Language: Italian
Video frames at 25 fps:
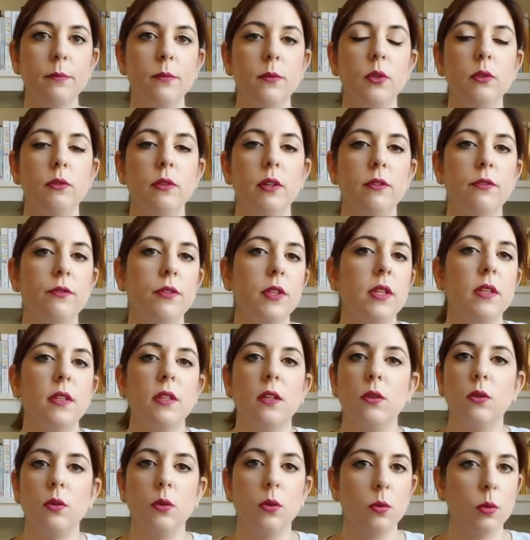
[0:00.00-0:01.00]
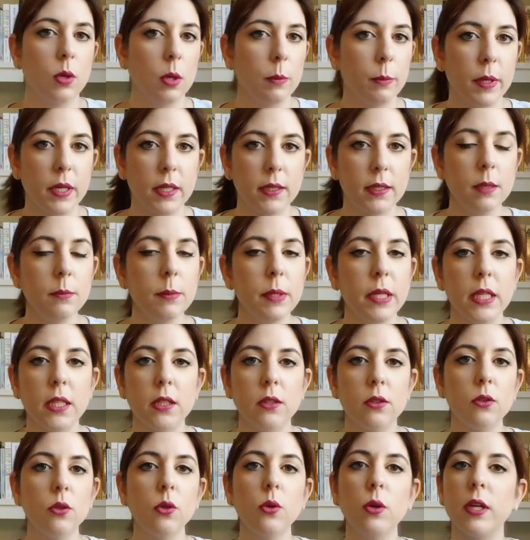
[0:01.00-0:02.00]
dove affittano un
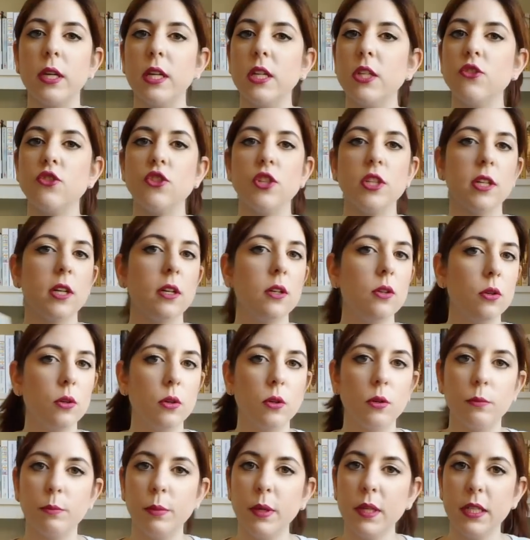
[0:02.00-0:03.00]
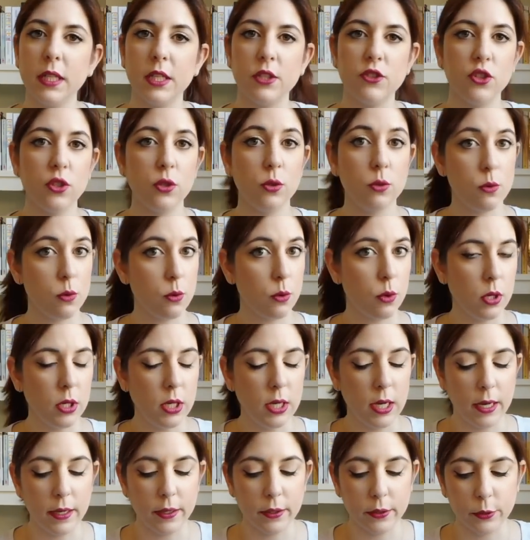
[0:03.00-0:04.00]
appartamento e girano Parigi in lungo e
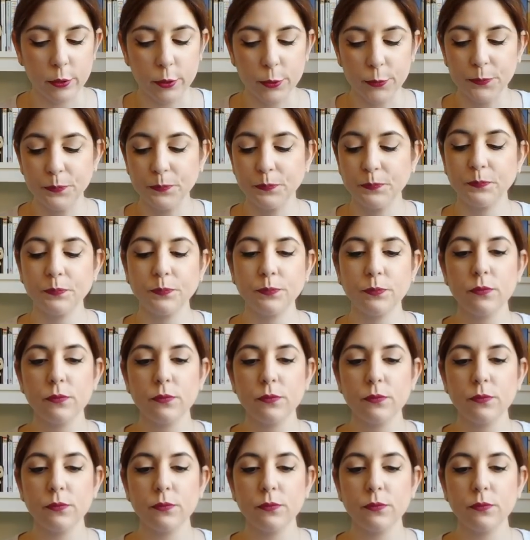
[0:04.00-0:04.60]
in largo.